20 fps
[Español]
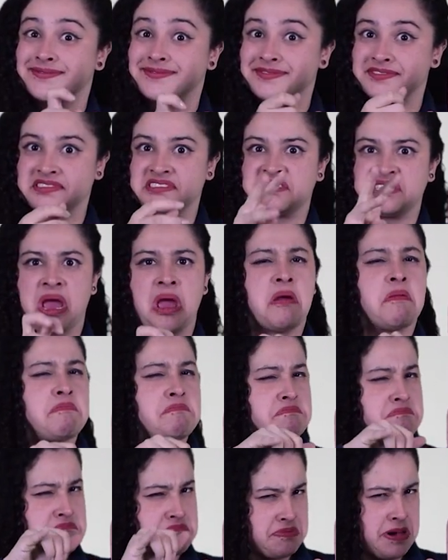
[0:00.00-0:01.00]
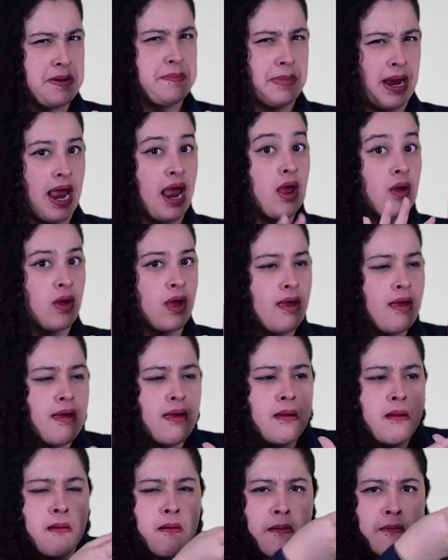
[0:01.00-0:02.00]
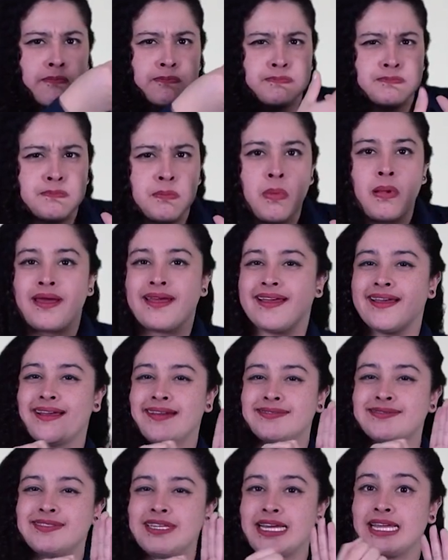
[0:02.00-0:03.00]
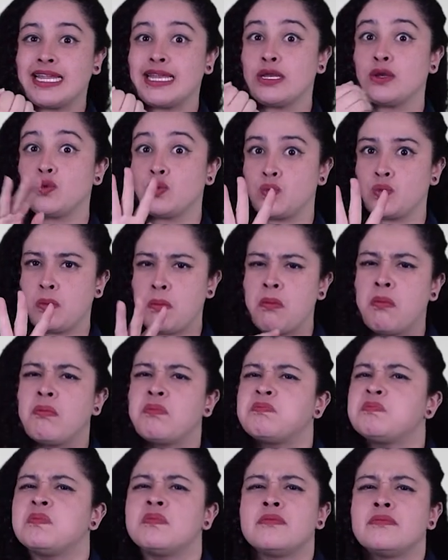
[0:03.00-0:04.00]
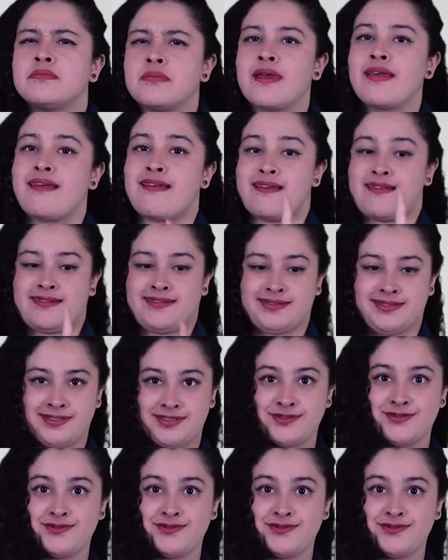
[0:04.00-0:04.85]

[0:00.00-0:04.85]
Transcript: establece en su artículo 14, Acceso y Accesibilidad, lo